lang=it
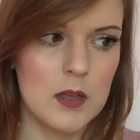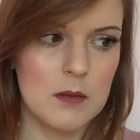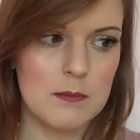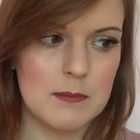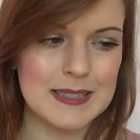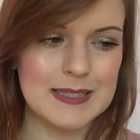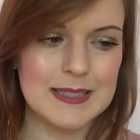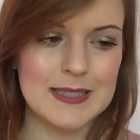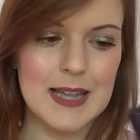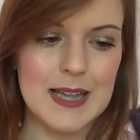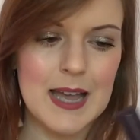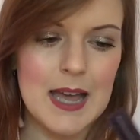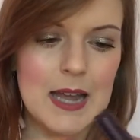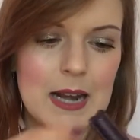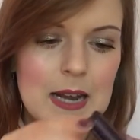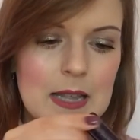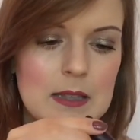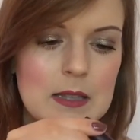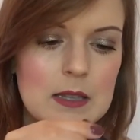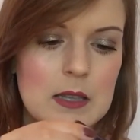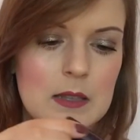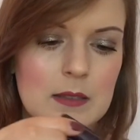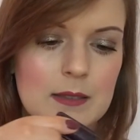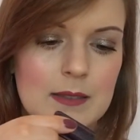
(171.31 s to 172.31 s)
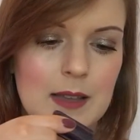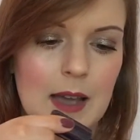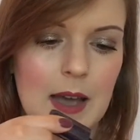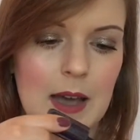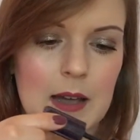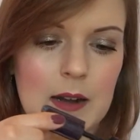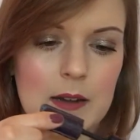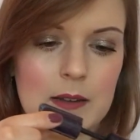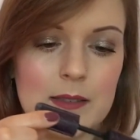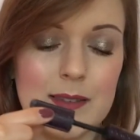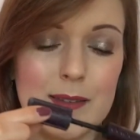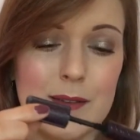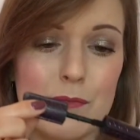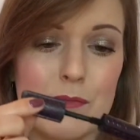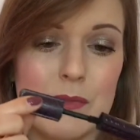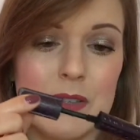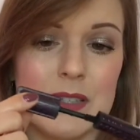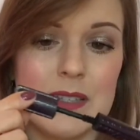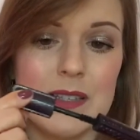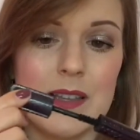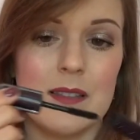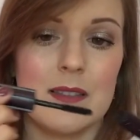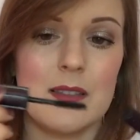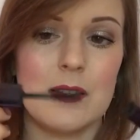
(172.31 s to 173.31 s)
Mascara di Tarte, mi
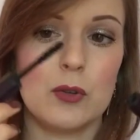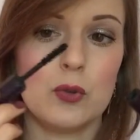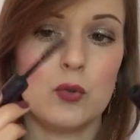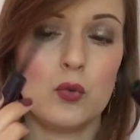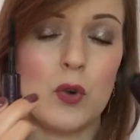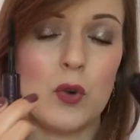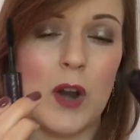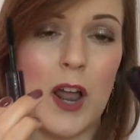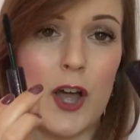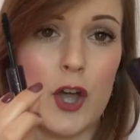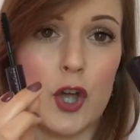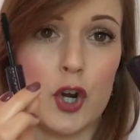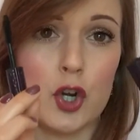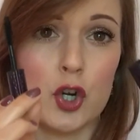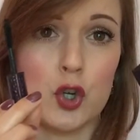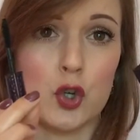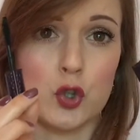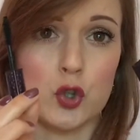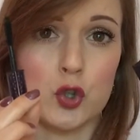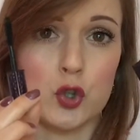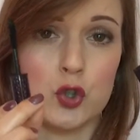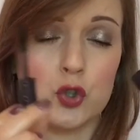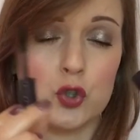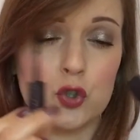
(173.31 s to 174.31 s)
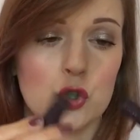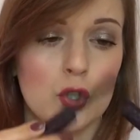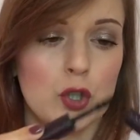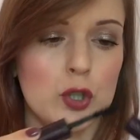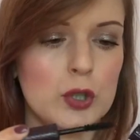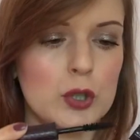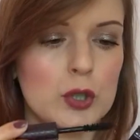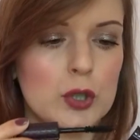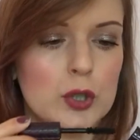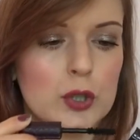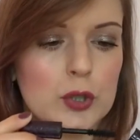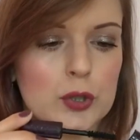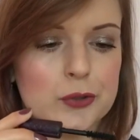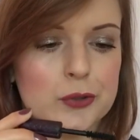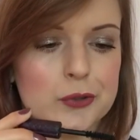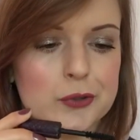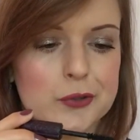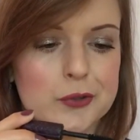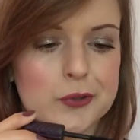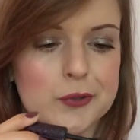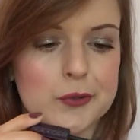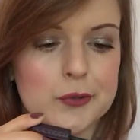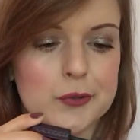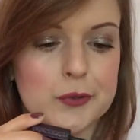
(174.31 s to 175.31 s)
si è addirittura rotto, uh,
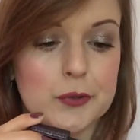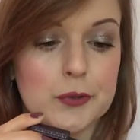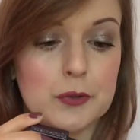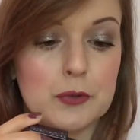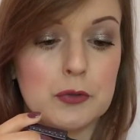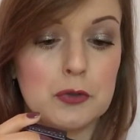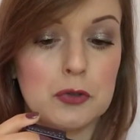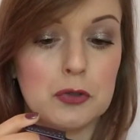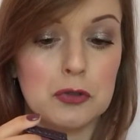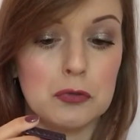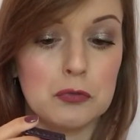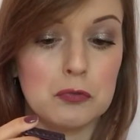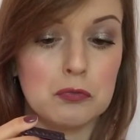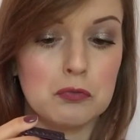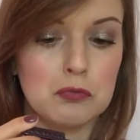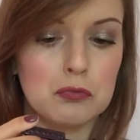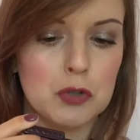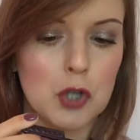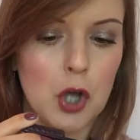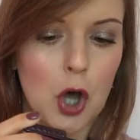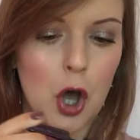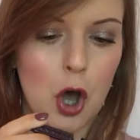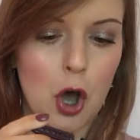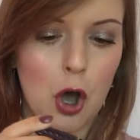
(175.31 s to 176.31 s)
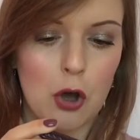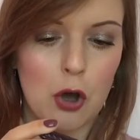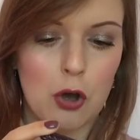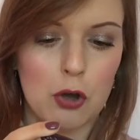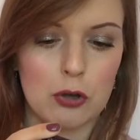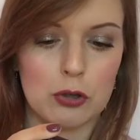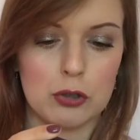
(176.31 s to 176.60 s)
no,